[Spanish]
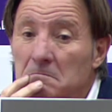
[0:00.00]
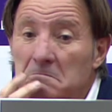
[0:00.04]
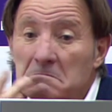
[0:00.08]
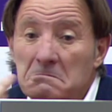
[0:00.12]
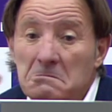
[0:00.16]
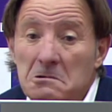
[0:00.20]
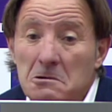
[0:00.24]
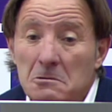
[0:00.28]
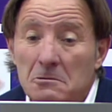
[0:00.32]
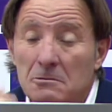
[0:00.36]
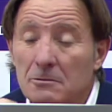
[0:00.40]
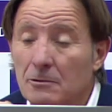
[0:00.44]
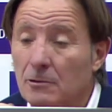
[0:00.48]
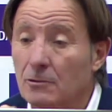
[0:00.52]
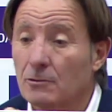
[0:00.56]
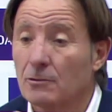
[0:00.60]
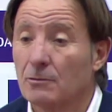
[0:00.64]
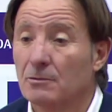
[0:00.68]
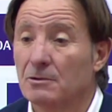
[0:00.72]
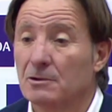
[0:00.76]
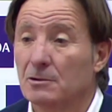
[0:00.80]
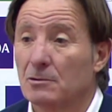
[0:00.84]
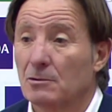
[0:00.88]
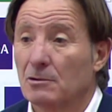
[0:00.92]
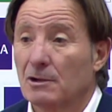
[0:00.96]
No, yo he
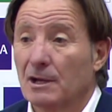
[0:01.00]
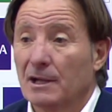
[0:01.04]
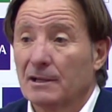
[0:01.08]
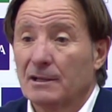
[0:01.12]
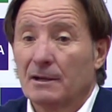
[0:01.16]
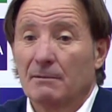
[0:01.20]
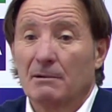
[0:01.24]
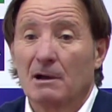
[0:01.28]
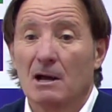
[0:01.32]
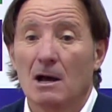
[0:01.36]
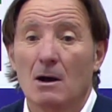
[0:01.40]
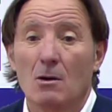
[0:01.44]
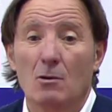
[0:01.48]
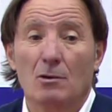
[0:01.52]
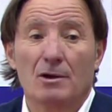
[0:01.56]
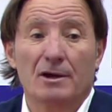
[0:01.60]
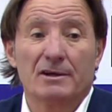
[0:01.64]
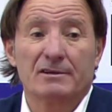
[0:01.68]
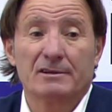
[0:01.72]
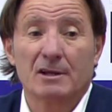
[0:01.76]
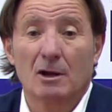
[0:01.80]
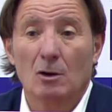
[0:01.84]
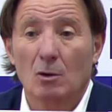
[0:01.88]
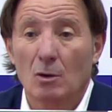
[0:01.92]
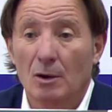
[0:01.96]
visto que ha trabajado, que ha
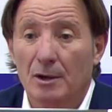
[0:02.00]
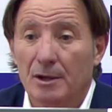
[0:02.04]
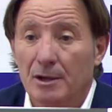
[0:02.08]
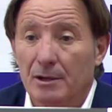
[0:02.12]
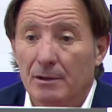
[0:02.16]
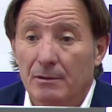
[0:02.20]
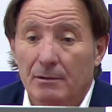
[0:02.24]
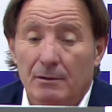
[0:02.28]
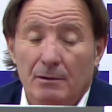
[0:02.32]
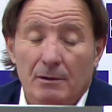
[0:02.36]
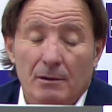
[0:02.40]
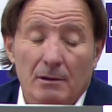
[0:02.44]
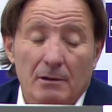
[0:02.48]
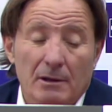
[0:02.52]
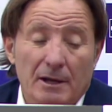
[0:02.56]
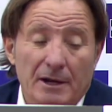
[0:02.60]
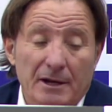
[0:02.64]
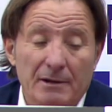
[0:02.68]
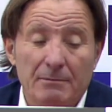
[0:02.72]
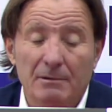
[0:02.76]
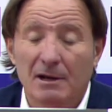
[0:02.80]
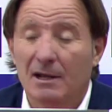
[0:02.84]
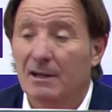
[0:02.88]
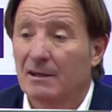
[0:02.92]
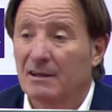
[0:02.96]
estado ahí
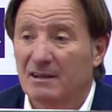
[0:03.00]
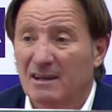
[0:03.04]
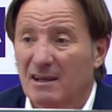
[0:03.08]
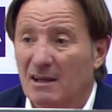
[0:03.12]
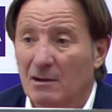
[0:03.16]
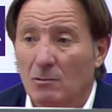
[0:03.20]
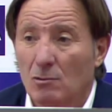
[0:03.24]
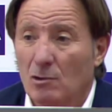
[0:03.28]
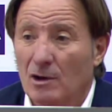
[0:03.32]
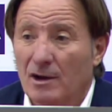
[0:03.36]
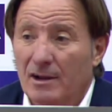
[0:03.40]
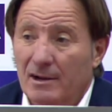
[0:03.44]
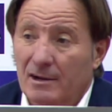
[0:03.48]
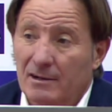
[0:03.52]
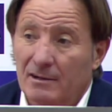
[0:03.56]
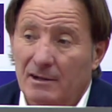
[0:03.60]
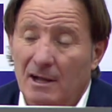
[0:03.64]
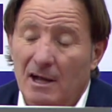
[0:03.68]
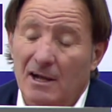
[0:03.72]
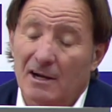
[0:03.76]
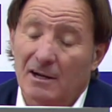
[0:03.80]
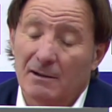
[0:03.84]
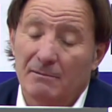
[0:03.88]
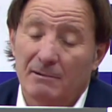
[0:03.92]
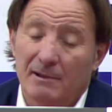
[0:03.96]
arriba. Es que jugar
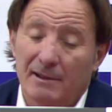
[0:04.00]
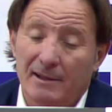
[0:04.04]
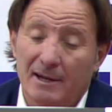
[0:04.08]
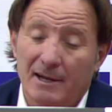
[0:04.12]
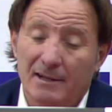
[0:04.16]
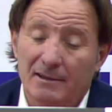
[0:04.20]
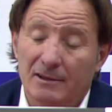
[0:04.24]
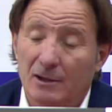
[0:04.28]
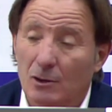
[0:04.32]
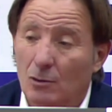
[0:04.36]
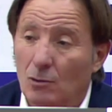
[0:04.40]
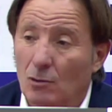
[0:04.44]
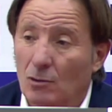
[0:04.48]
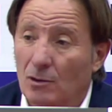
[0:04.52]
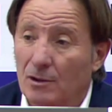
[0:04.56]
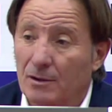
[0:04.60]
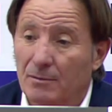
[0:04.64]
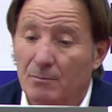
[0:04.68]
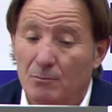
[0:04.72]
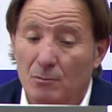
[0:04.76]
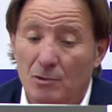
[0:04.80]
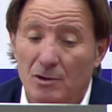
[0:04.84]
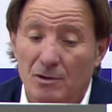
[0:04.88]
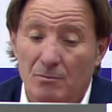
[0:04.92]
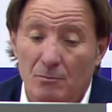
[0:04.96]
arriba delantero es
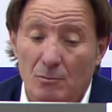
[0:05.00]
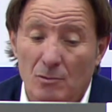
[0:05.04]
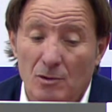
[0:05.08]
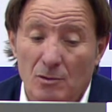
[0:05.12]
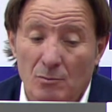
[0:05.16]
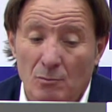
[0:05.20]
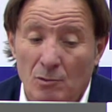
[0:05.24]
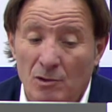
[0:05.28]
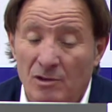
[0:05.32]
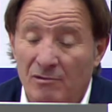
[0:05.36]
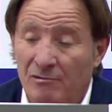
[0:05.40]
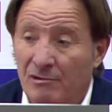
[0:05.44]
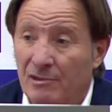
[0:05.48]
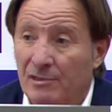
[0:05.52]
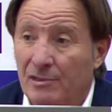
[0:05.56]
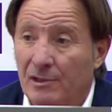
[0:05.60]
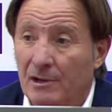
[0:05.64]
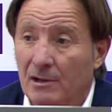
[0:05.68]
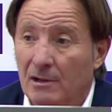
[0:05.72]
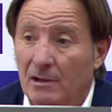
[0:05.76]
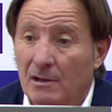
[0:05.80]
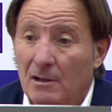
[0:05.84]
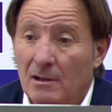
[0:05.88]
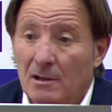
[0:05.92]
muy, muy, muy difícil.